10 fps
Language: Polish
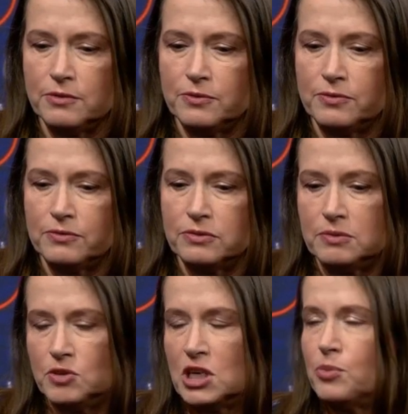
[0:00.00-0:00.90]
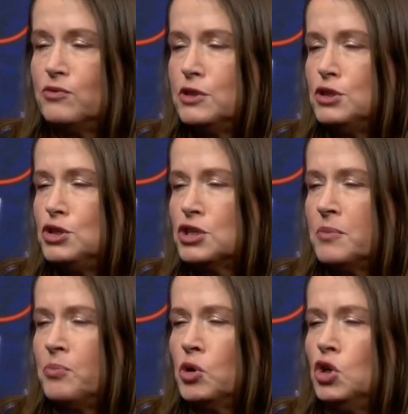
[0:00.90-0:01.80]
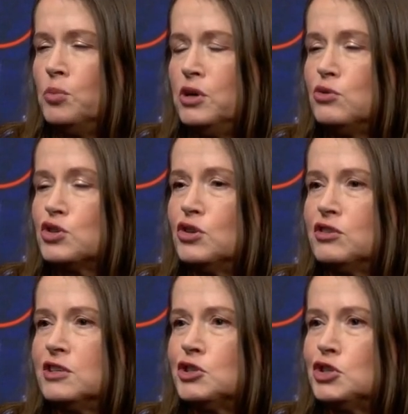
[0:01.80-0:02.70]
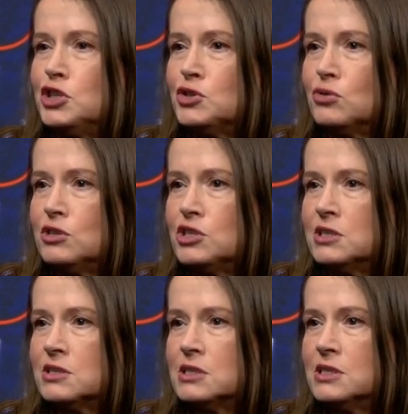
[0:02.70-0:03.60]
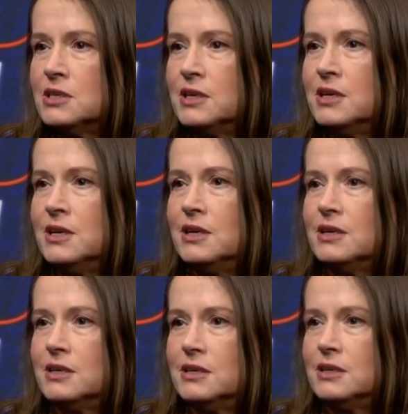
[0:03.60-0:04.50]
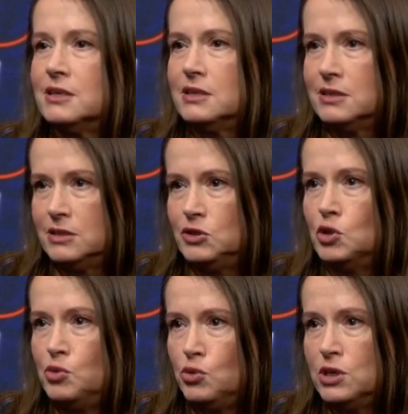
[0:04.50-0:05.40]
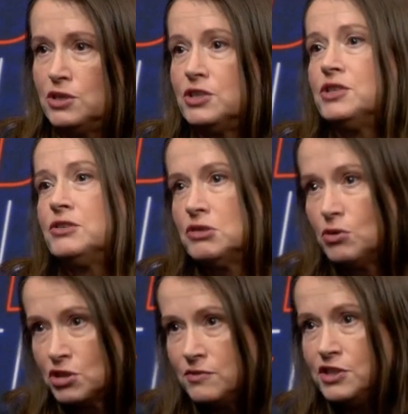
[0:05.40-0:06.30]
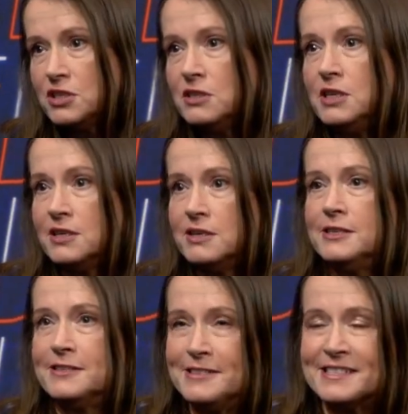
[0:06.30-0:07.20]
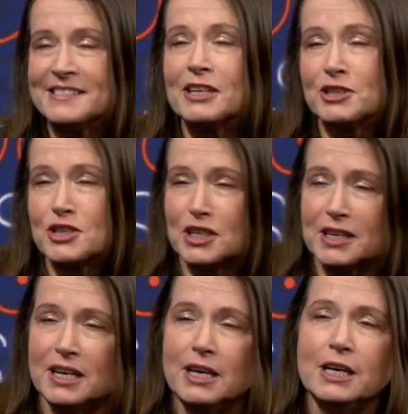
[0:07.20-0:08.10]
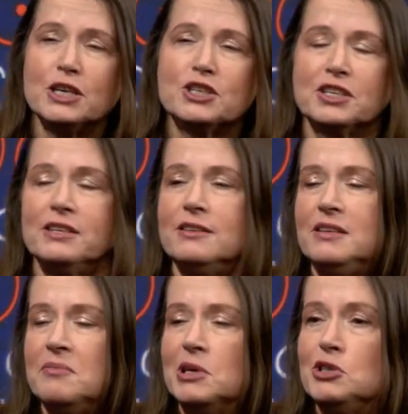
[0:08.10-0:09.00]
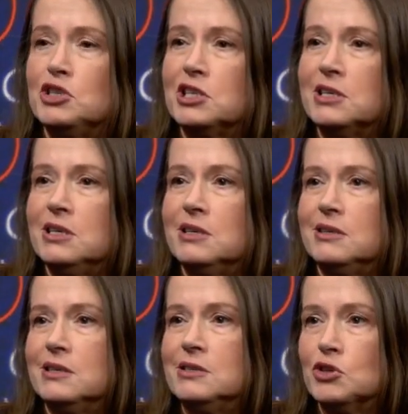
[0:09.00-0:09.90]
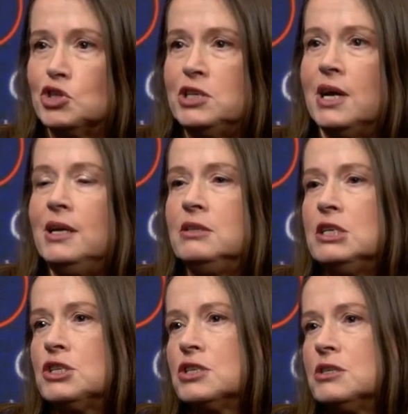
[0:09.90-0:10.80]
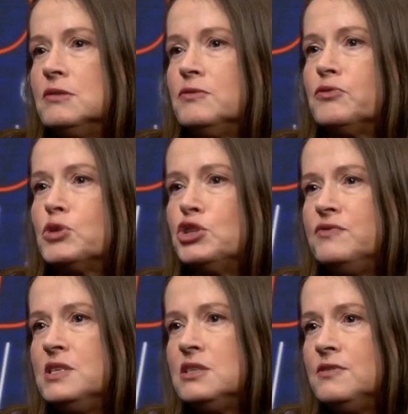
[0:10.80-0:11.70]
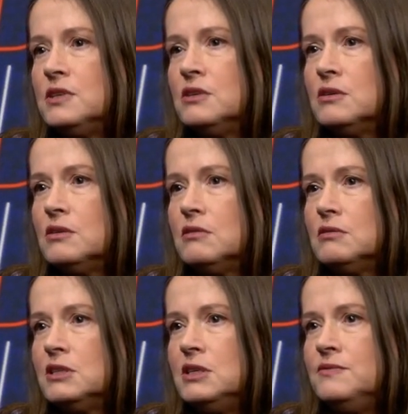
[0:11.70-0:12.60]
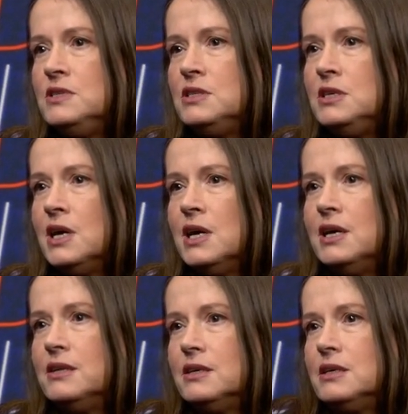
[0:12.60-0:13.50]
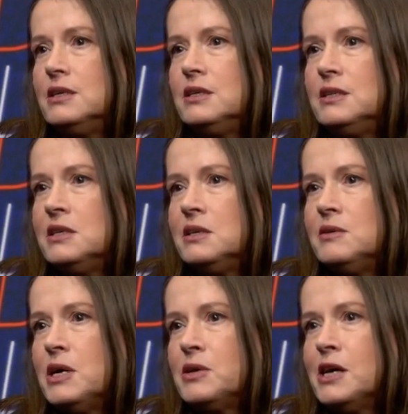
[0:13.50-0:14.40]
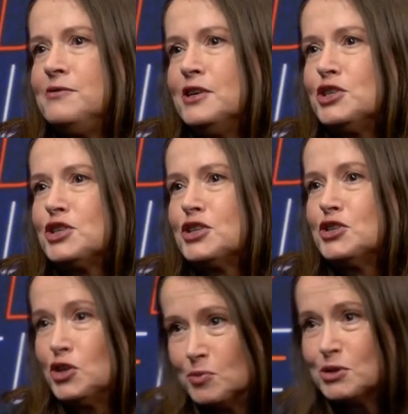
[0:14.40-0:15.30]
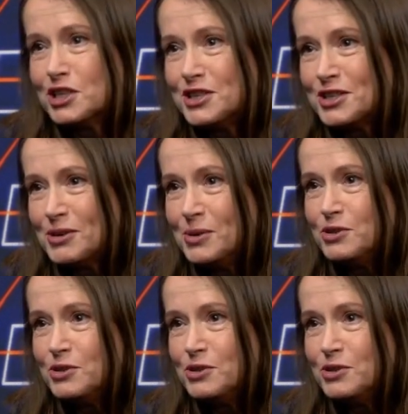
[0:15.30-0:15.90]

w można powiedzieć, że po dobie już do tych 30 tysięcy e, dobiłeś, co oczywiście nie, nie, nie znaczy, że, że nie będzie e, gorzej, ale też e, w przeciwieństwie do telewizji, e, te, jak, jak wiesz, też od mądrzejszych